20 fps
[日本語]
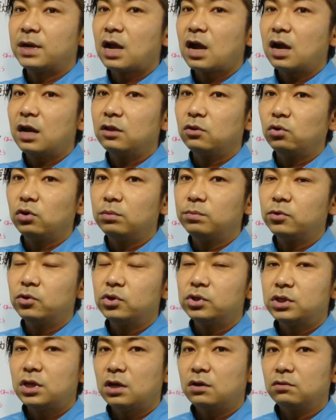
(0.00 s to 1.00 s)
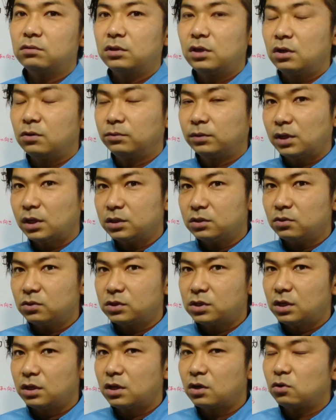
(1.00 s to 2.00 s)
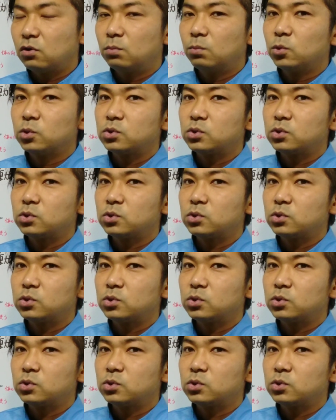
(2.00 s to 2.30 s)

まあ、中にドリブルしていくっていう2つの選択を